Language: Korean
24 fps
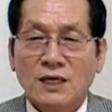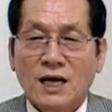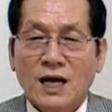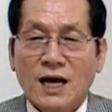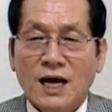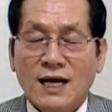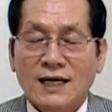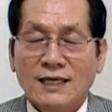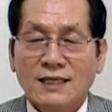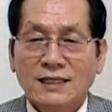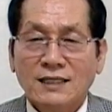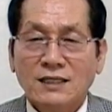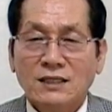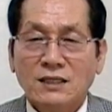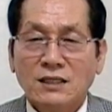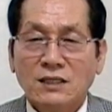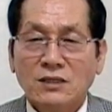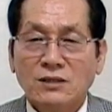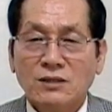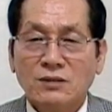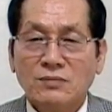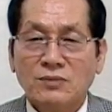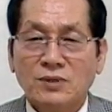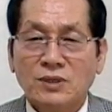
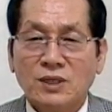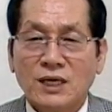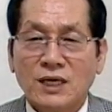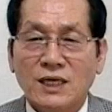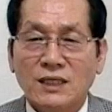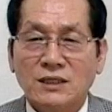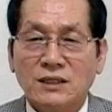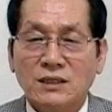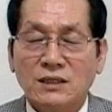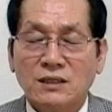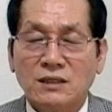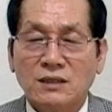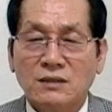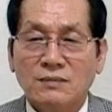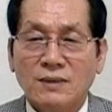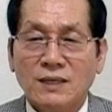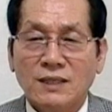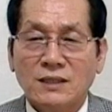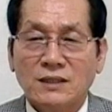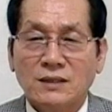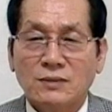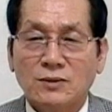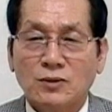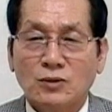하나님께서 명하신 그
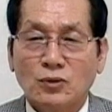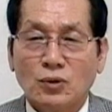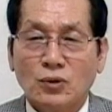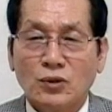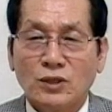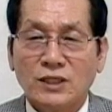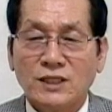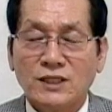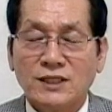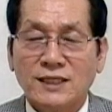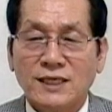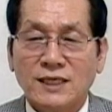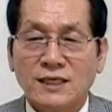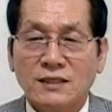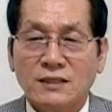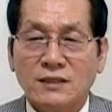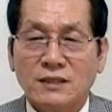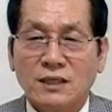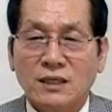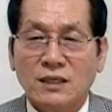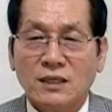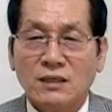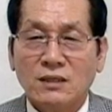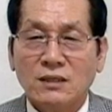말씀을 돌이키지 않을
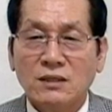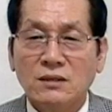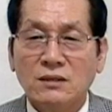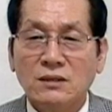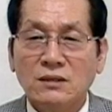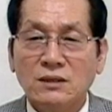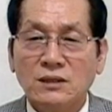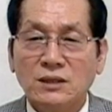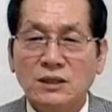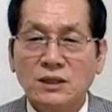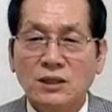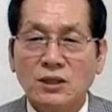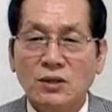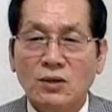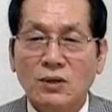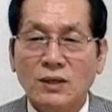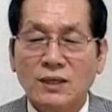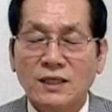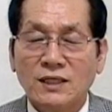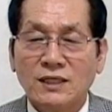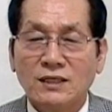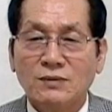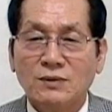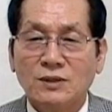때 어느 시대고
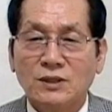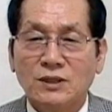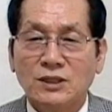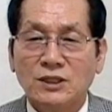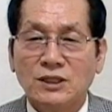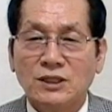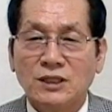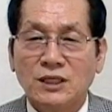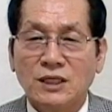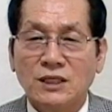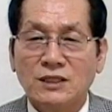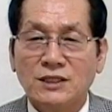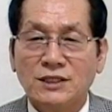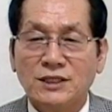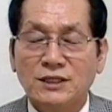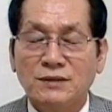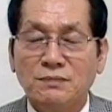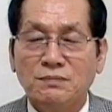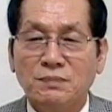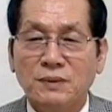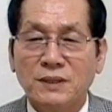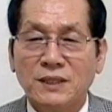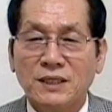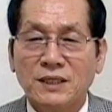하나님은 그 시대를
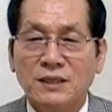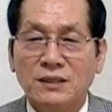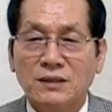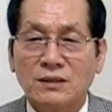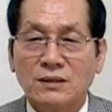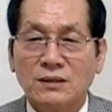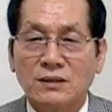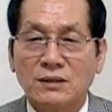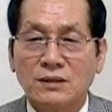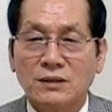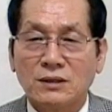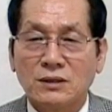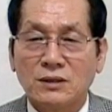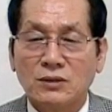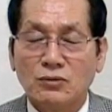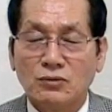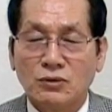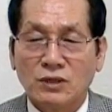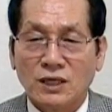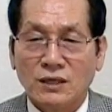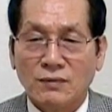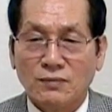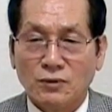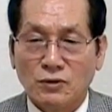심판했던 것을
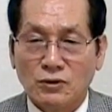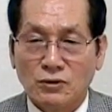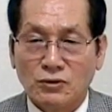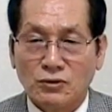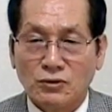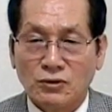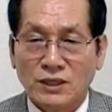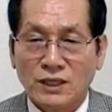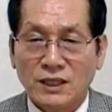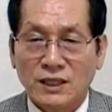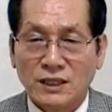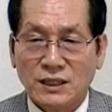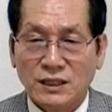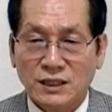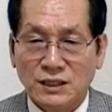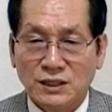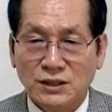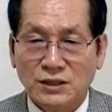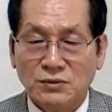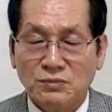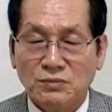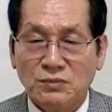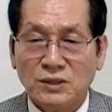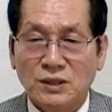우리가 볼 수가
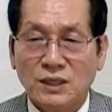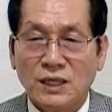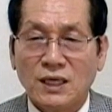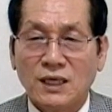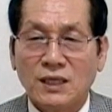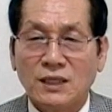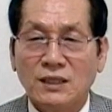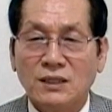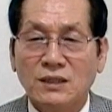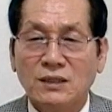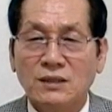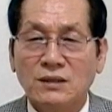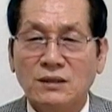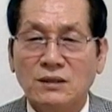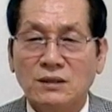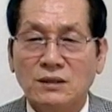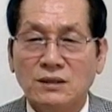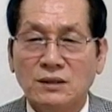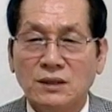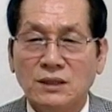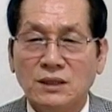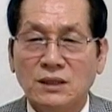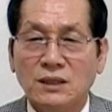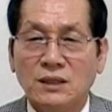있습니다.
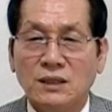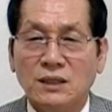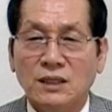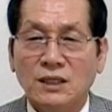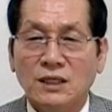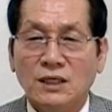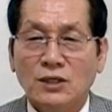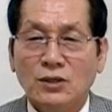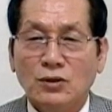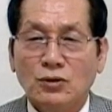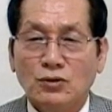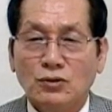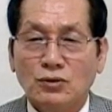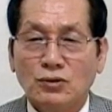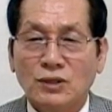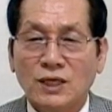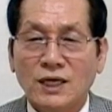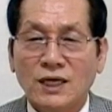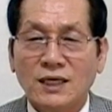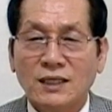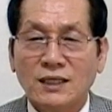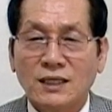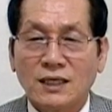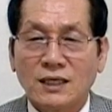이렇듯이
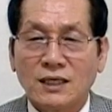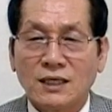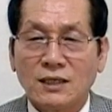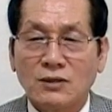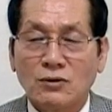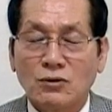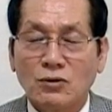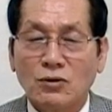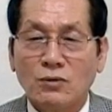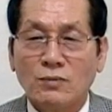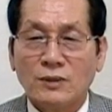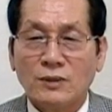유다 나라도